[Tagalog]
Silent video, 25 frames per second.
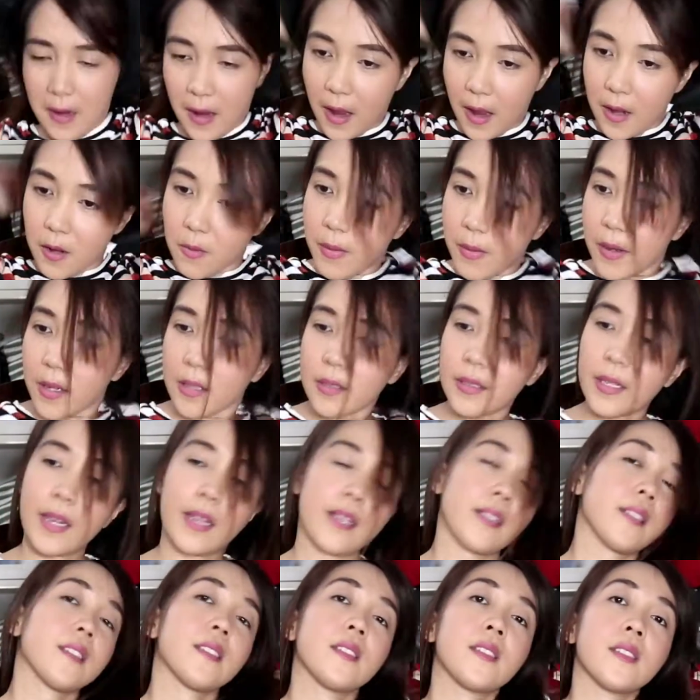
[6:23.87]
Ano bang
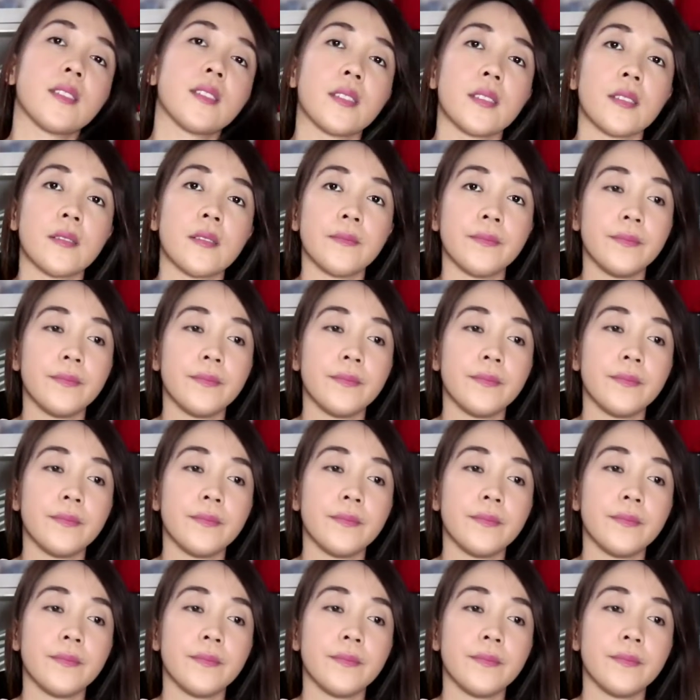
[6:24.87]
next?